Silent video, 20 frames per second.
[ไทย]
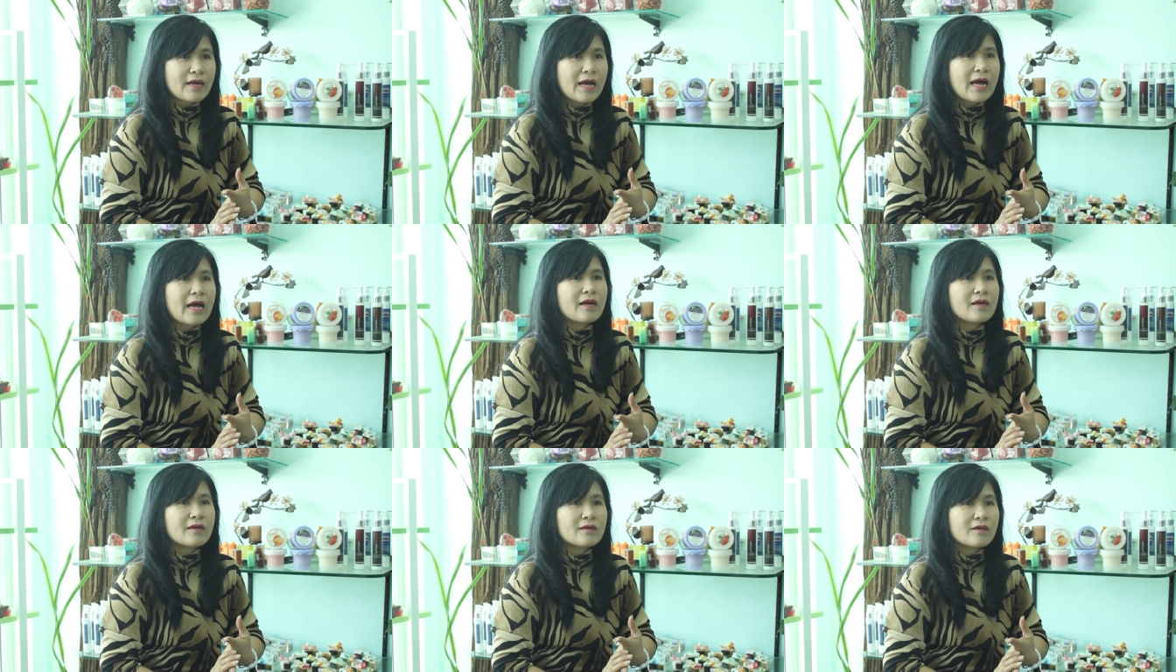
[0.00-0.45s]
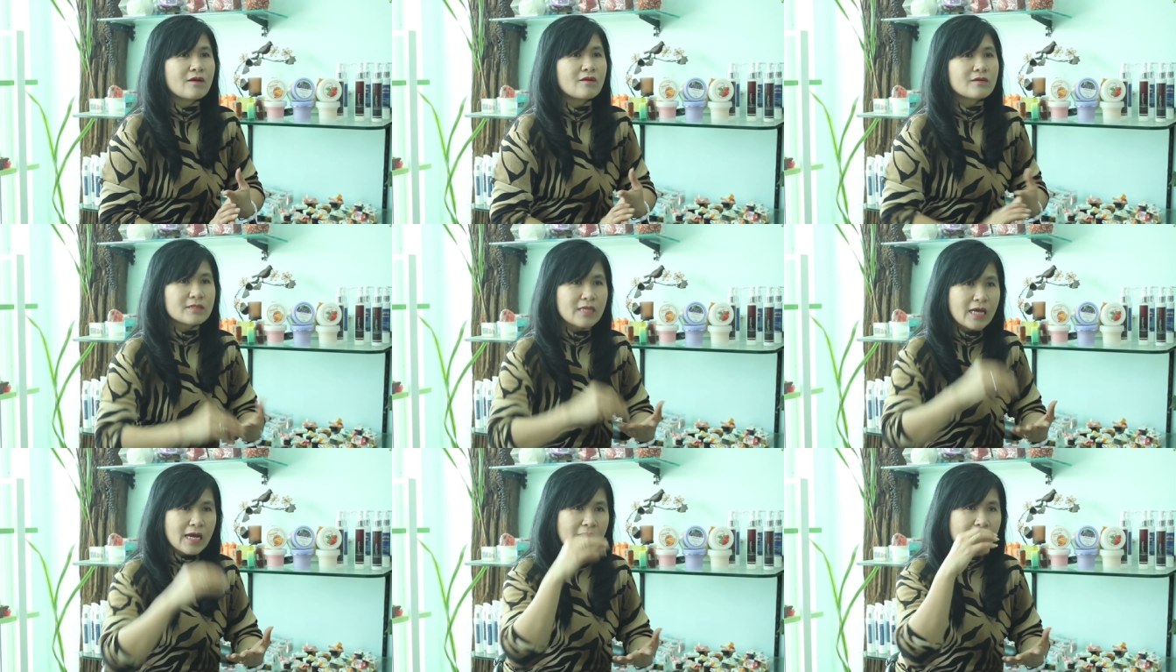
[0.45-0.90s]
ค่ะ น
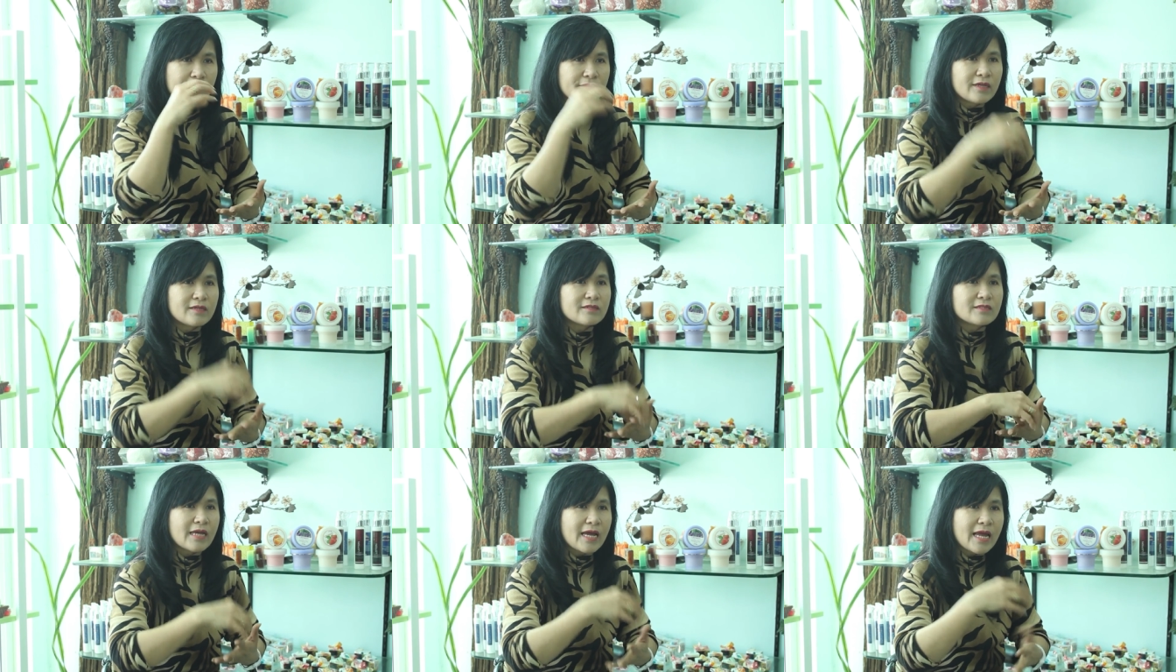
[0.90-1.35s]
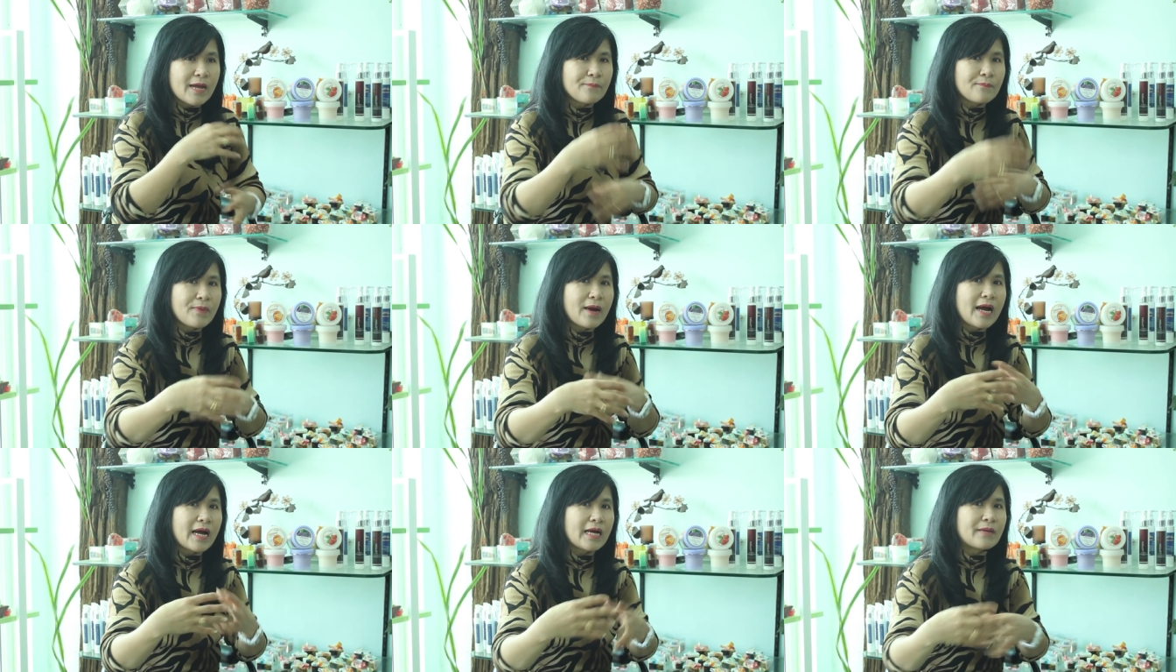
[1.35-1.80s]
อกจากคราวนี้เราจะแอ
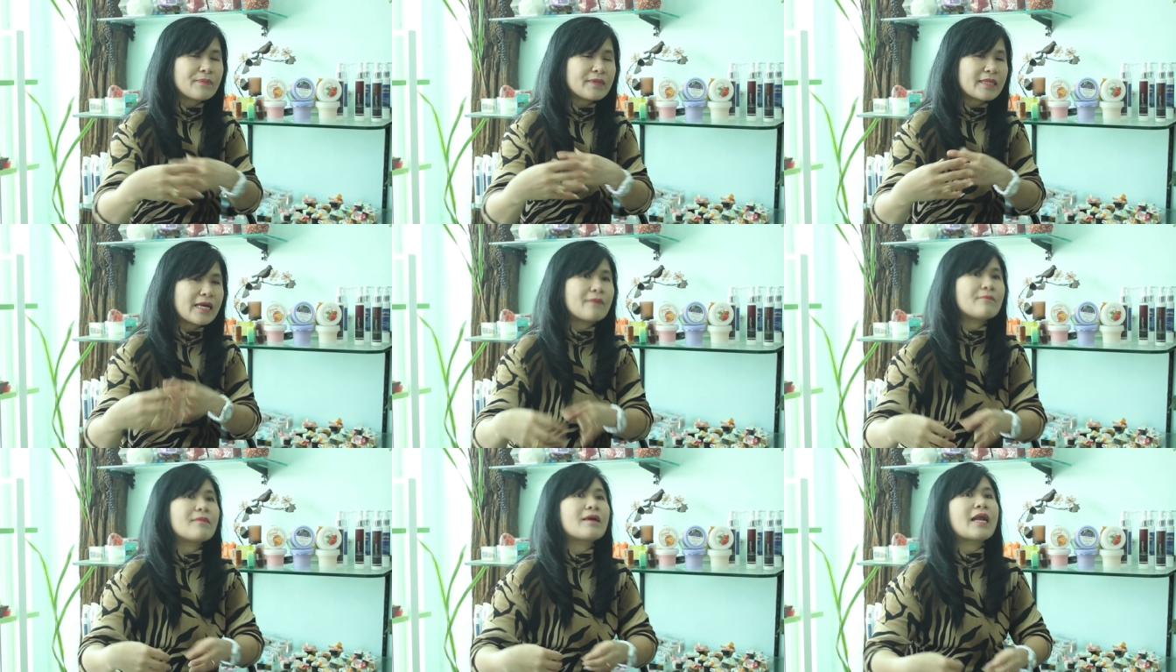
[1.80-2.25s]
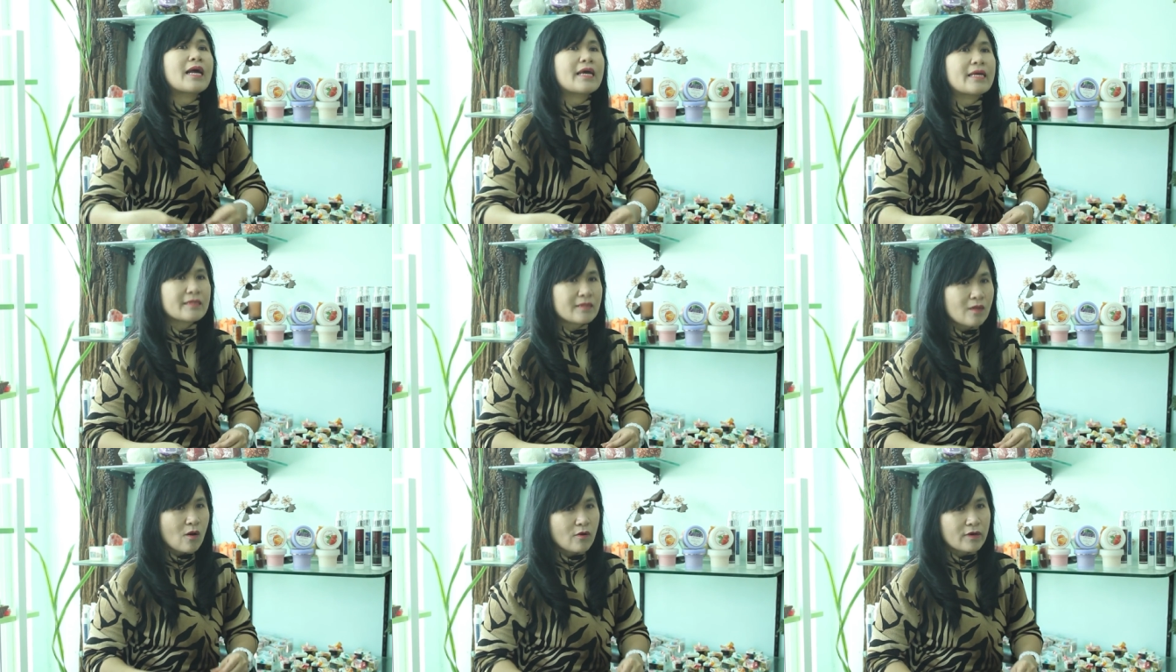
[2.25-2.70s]
ปพลายไปทำอะไร
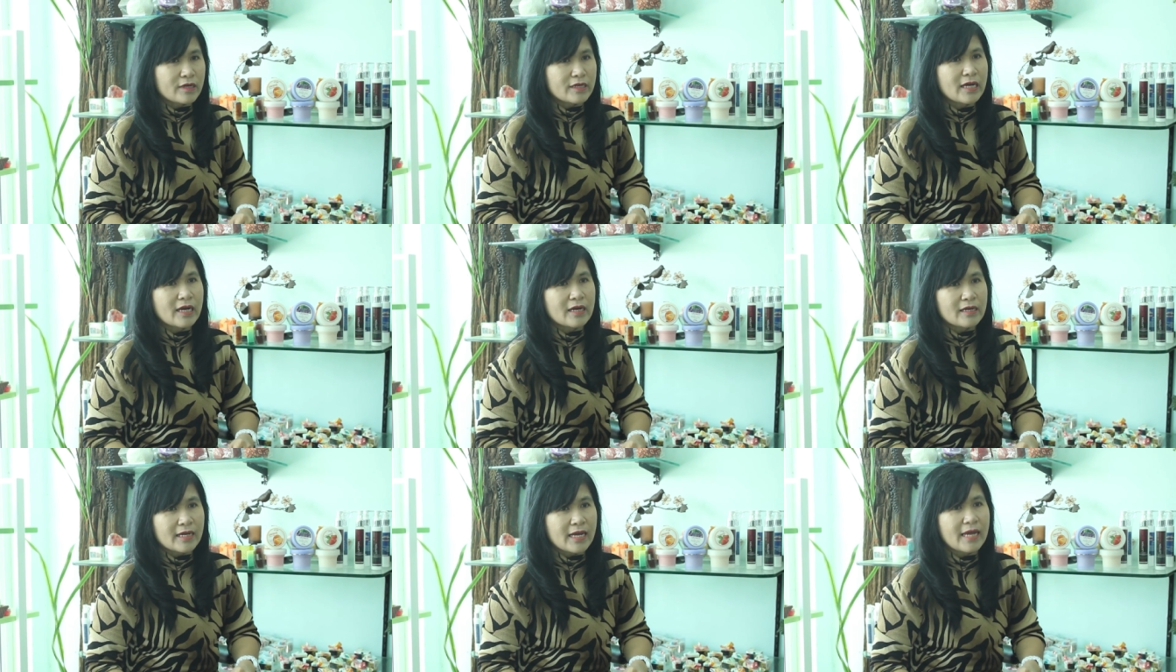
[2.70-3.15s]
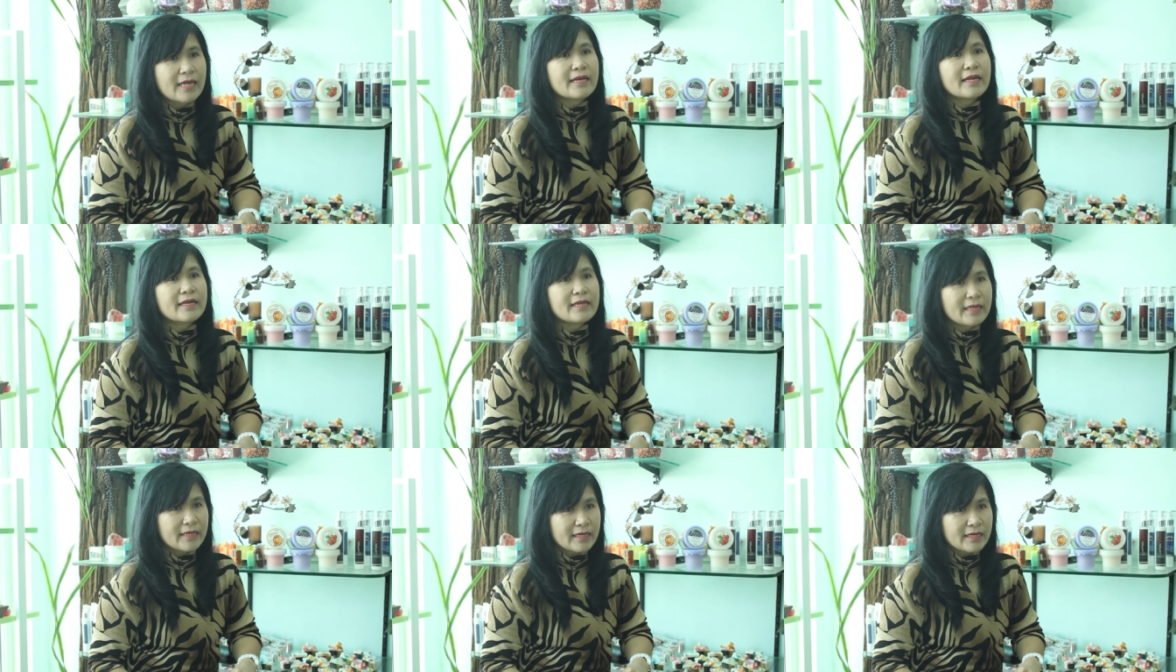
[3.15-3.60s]
ต่อเนื่องแค่
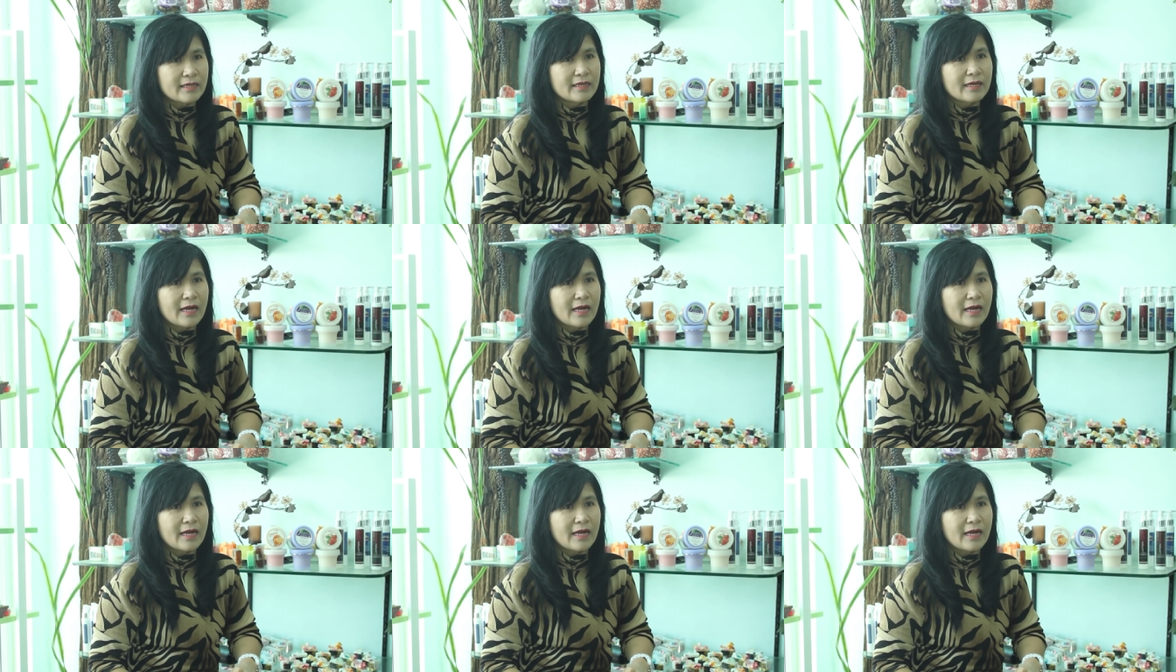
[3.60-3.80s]
นั้นเอง